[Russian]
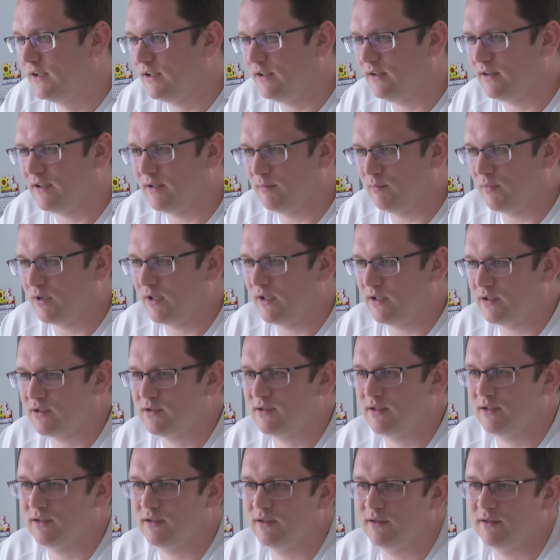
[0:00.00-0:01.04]
И там,
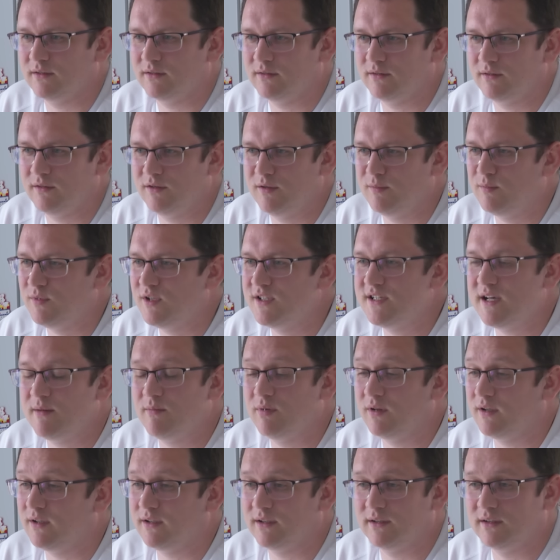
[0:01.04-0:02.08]
конечно, нельзя
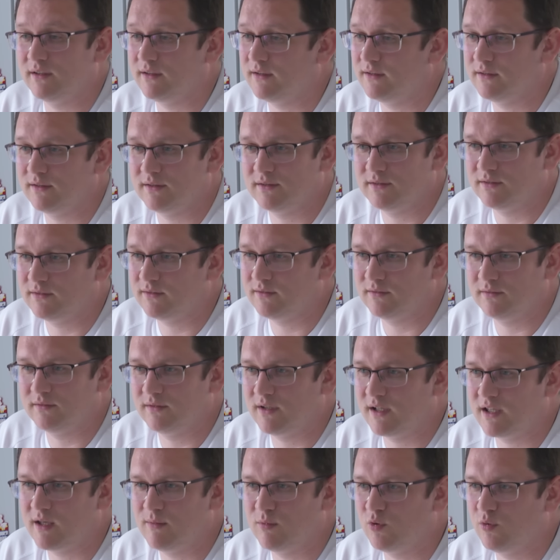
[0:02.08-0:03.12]
было
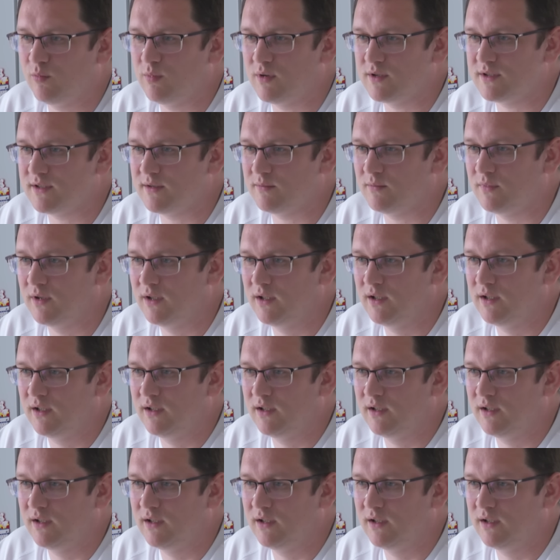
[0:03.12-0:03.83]
каким-то образом